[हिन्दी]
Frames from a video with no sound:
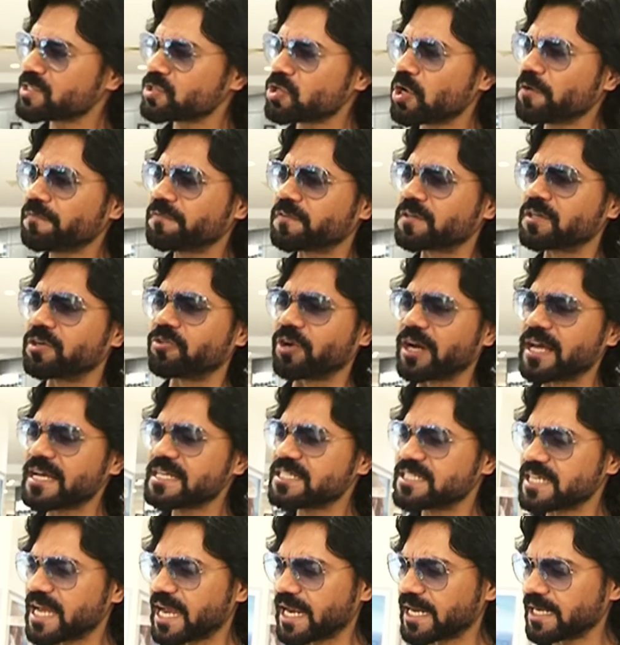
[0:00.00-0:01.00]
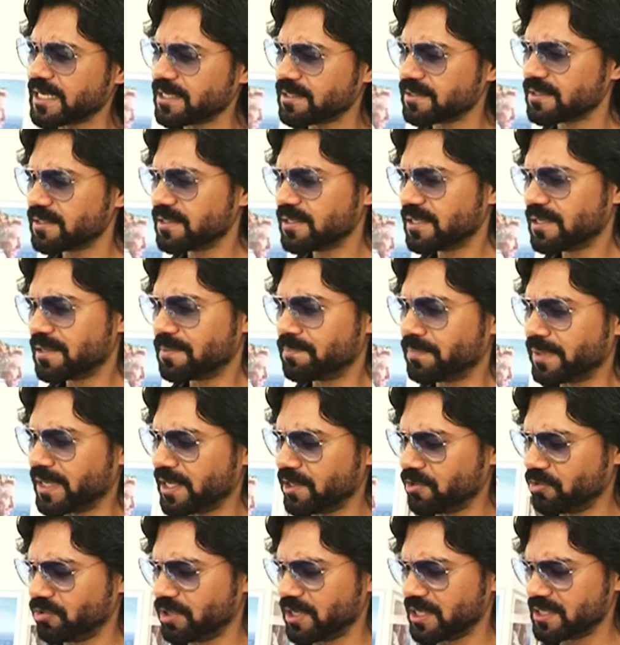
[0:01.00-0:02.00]
सॉफ्ट ग्रे जैकेट
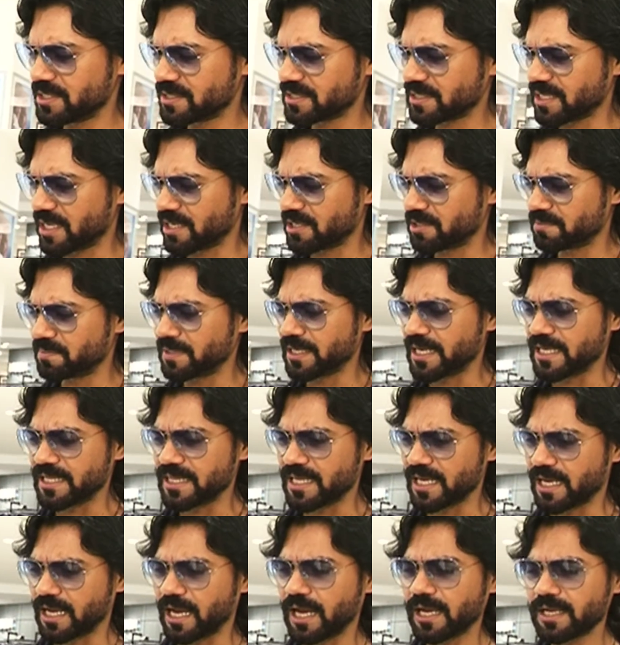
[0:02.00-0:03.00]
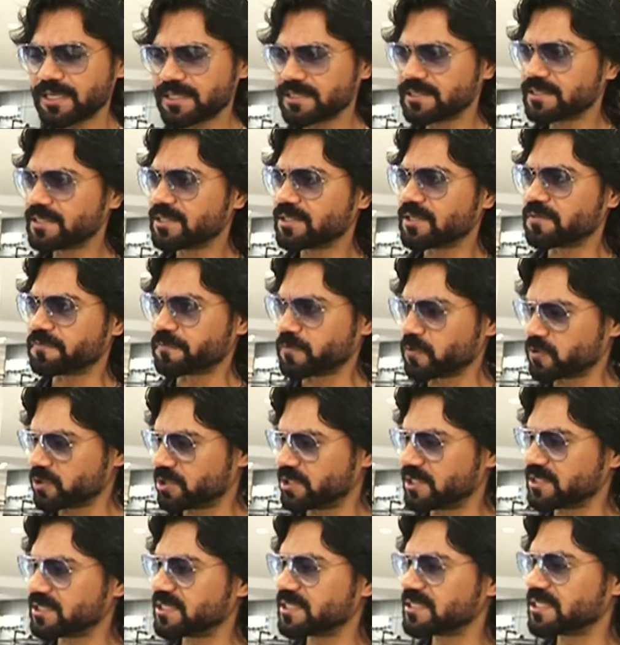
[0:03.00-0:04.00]
मैंने उन्हें इस कलर में नहीं देखा है
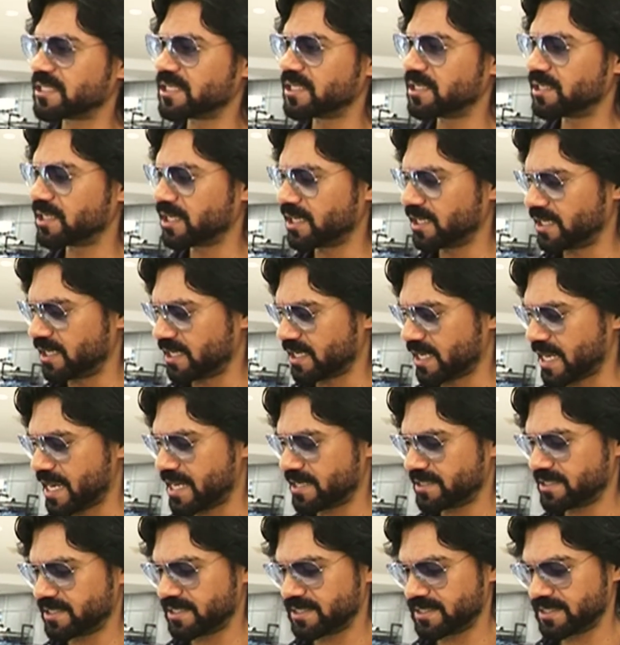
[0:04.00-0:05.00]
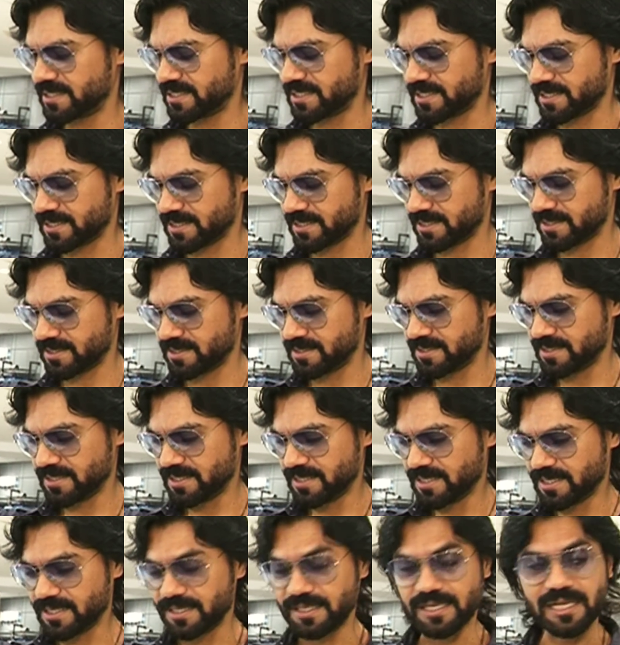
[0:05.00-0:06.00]
ऑफकोर्स दिस इज़ लिनन अगैन एंड
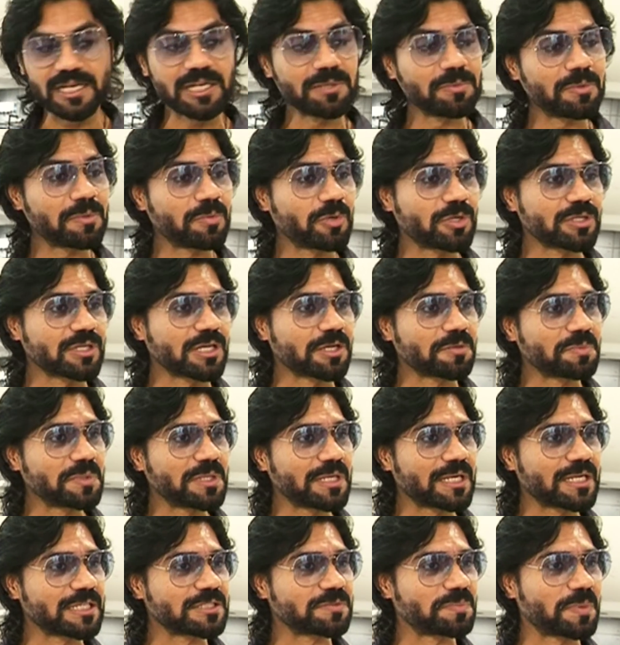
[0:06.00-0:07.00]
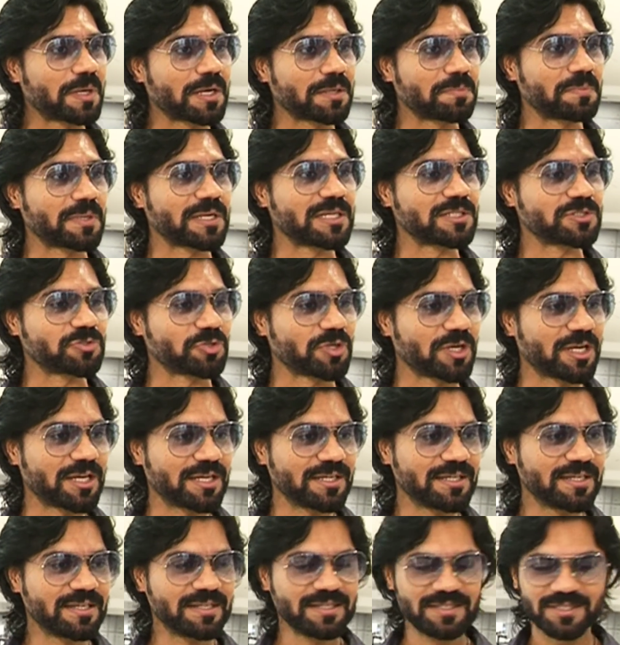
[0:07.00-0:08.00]
डेली में बहुत गर्मी है इस बार मैंने सुना
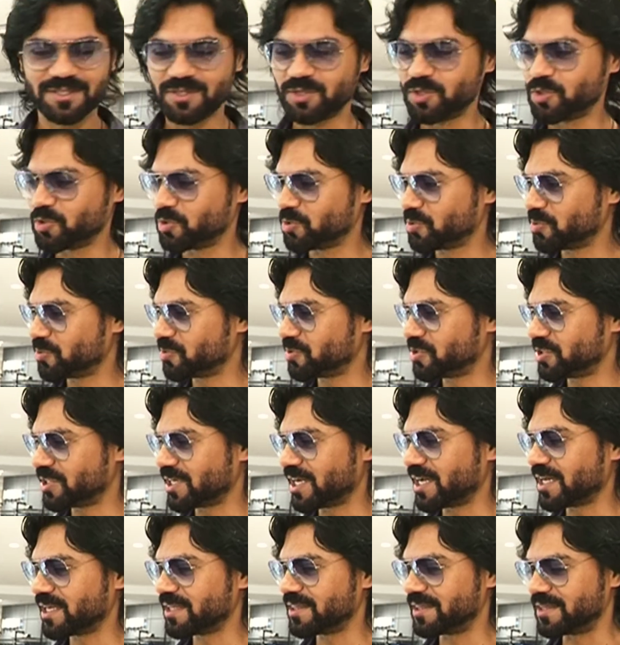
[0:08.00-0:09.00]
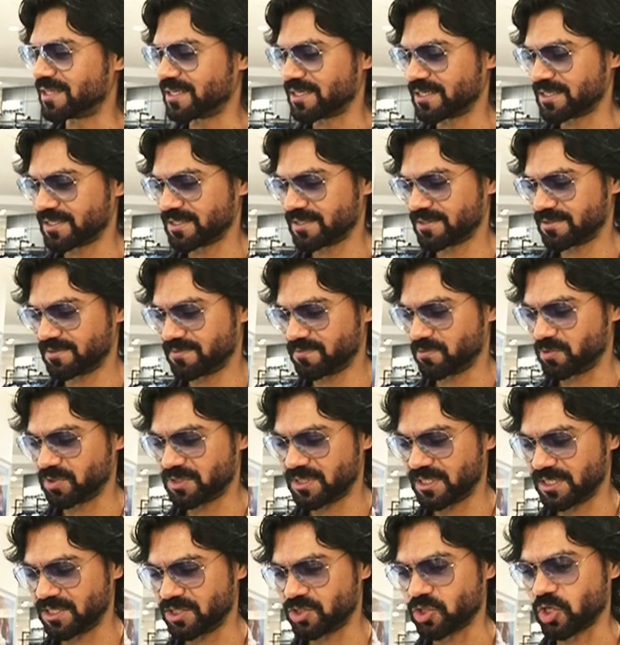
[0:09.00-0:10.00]
तो शायद uh, वो
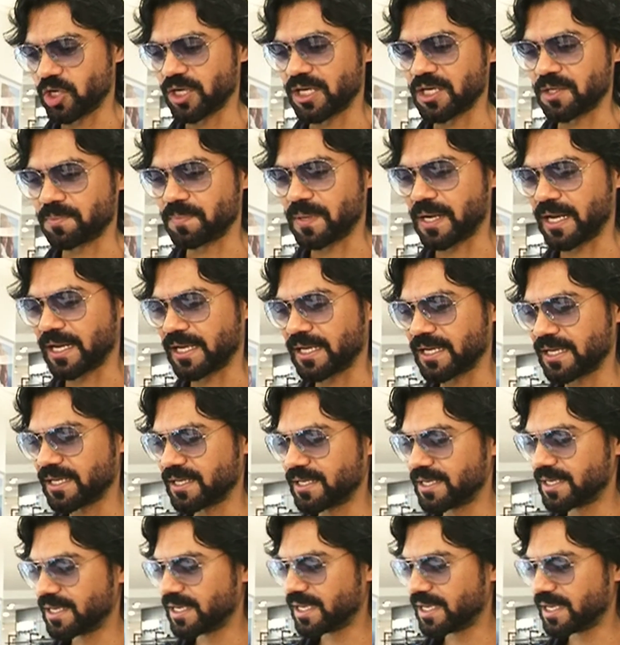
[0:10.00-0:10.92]
इसे इन्जॉय कर पाएंगे